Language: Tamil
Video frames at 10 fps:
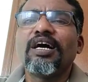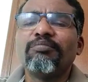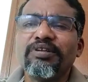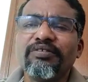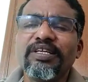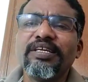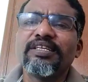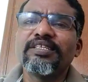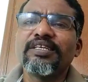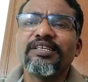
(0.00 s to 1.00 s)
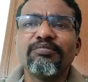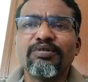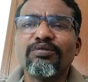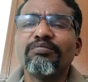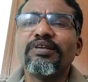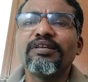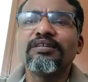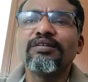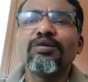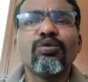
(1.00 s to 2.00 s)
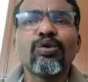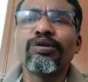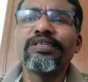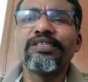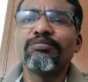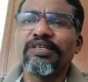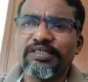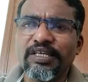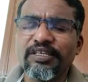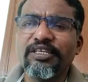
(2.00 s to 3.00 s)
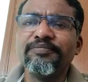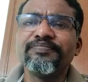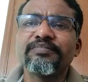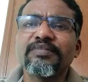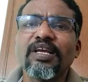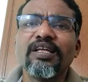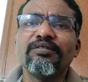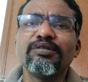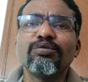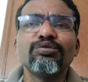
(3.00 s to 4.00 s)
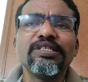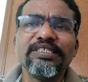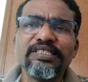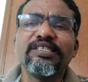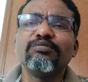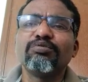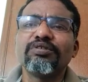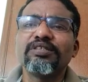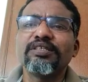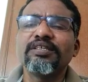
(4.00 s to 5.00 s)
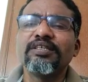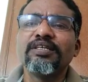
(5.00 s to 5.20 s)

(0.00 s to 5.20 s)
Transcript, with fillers: அப்படி வெளியேறதுக்கு என்ன பண்ணணும் அப்படின்னா ஒரு ஒன்றரை டம்ளர் தண்ணி அதில் வந்து கொஞ்சம் இஞ்சி தட்டி போட்டுக்குங்க